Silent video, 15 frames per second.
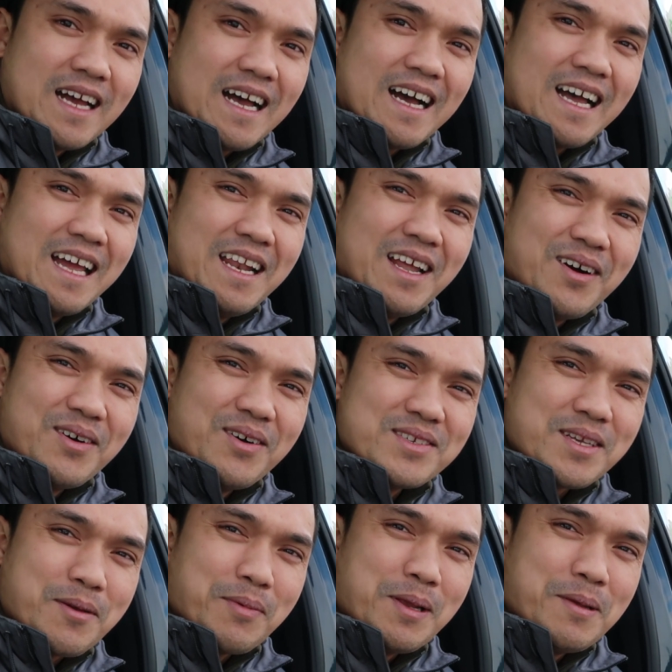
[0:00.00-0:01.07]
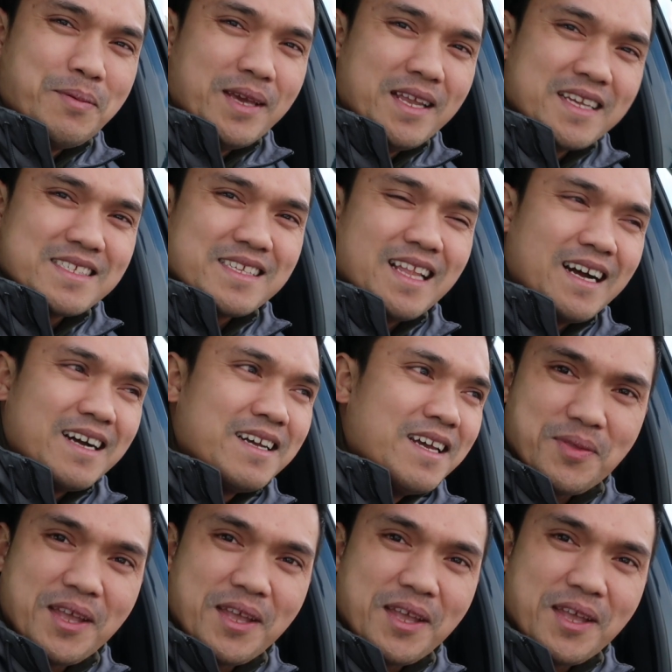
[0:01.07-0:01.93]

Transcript: akala ko sa Pilipinas lang.